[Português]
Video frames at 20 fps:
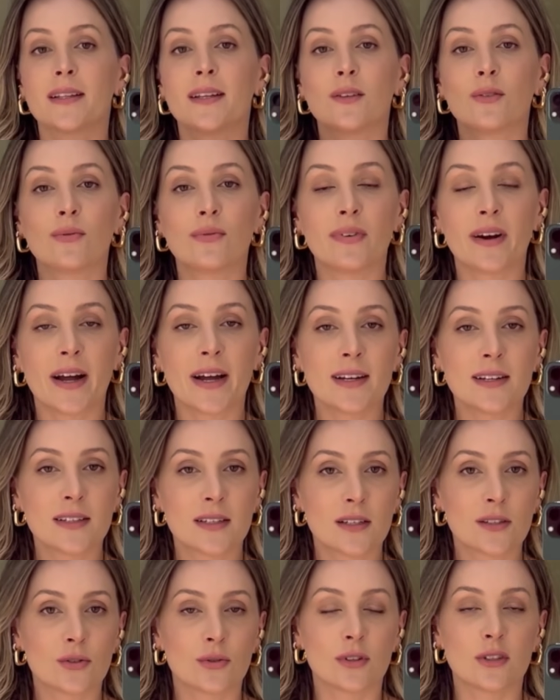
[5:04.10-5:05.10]
tendo várias
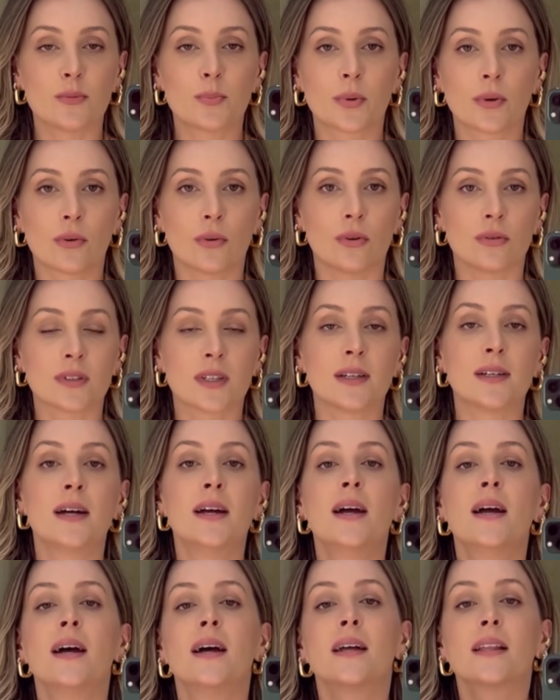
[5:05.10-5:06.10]
ações por conta
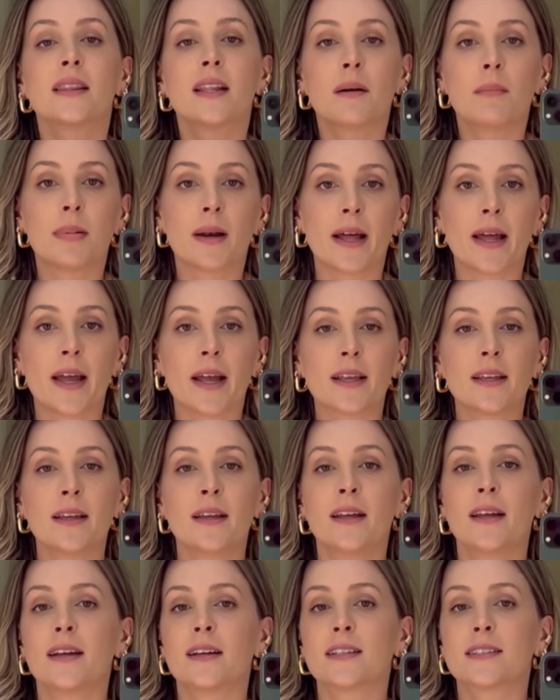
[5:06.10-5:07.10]
da Black,
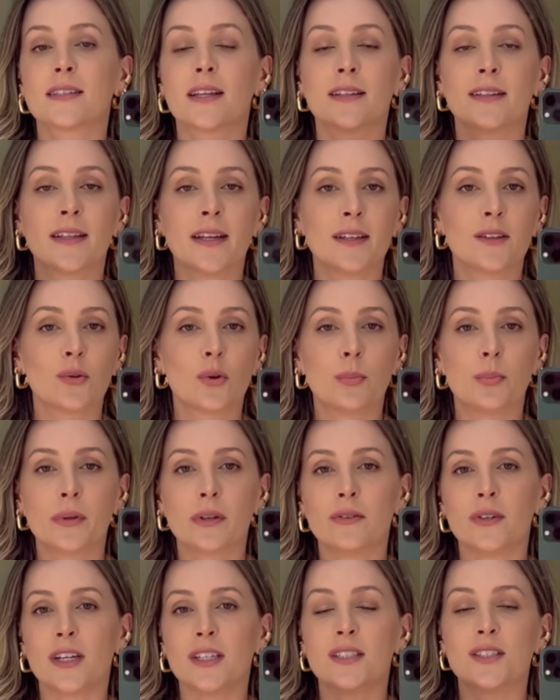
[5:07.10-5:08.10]
que está tendo
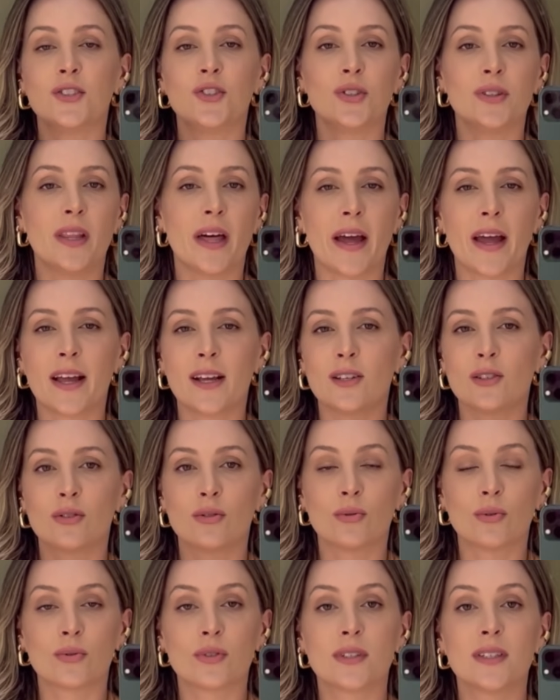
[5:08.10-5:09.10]
upgrades de 10,
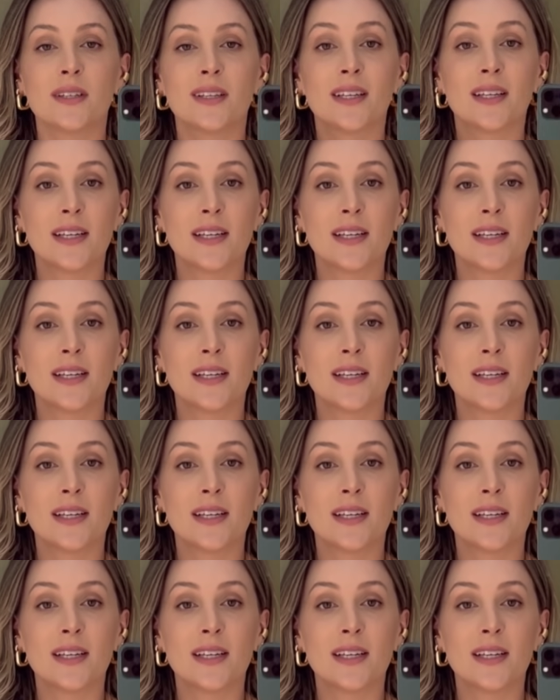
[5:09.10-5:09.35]
12,